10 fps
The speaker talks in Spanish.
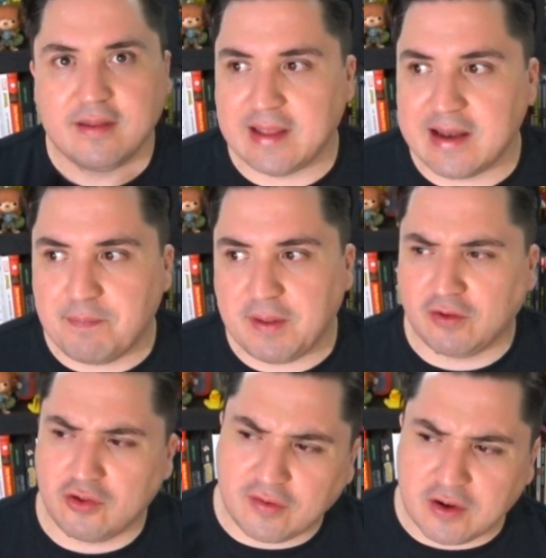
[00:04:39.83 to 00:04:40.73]
Tiene
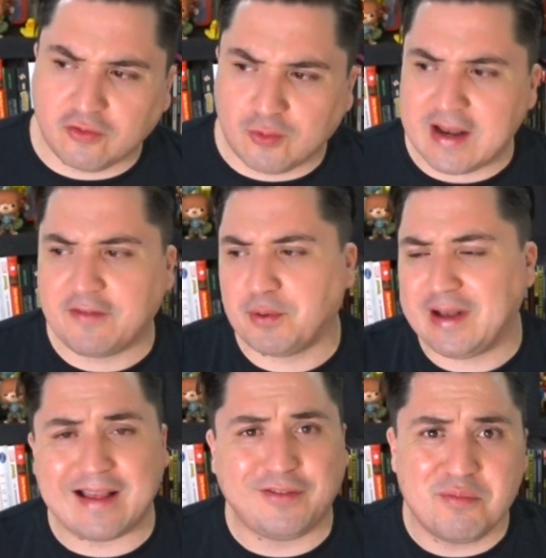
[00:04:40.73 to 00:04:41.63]
episodios en los cuales
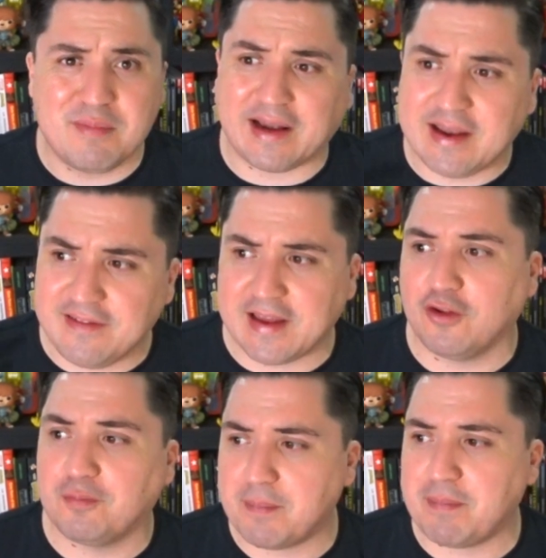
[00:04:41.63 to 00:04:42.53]
pues le hace un berrinche a
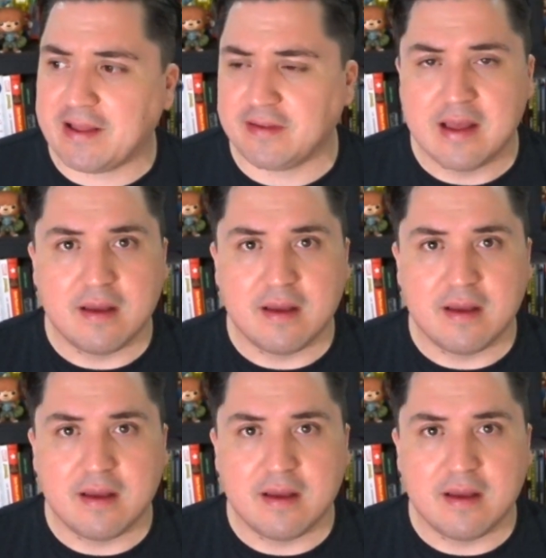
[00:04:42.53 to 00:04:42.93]
los papás,